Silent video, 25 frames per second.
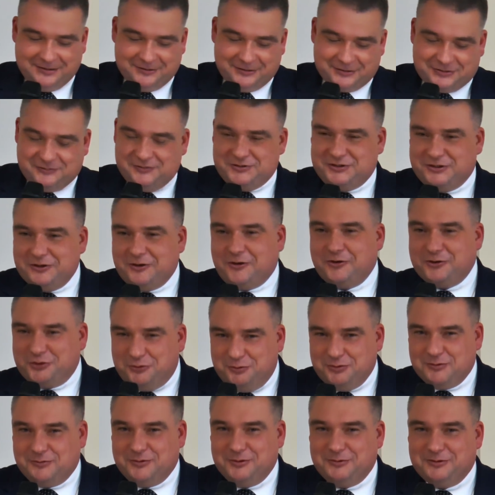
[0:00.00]
Oczywiście
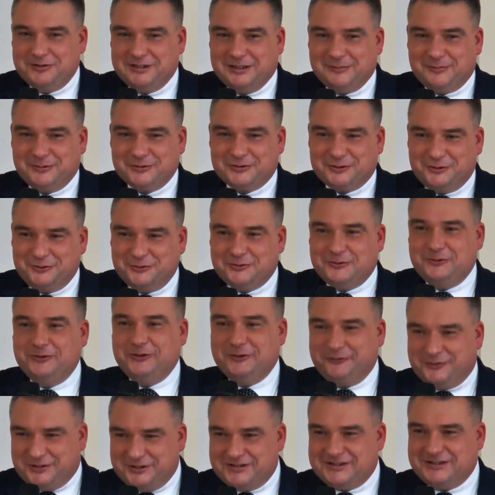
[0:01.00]
ośmiu było na początku
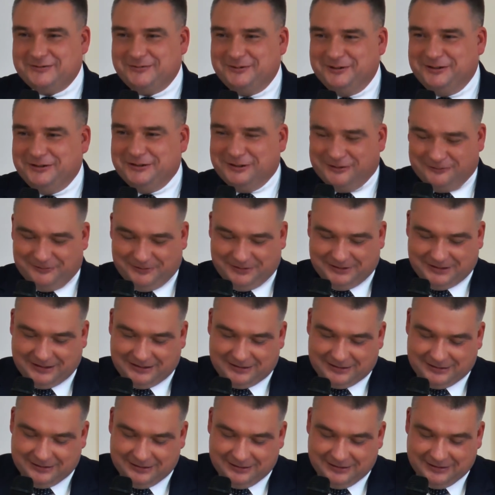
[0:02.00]
i wszyscy byli nowi,
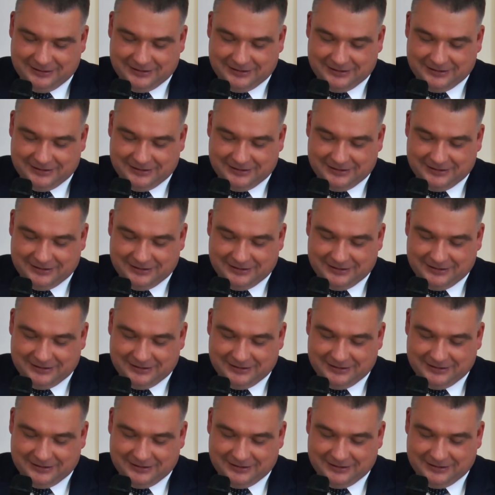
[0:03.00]
tak?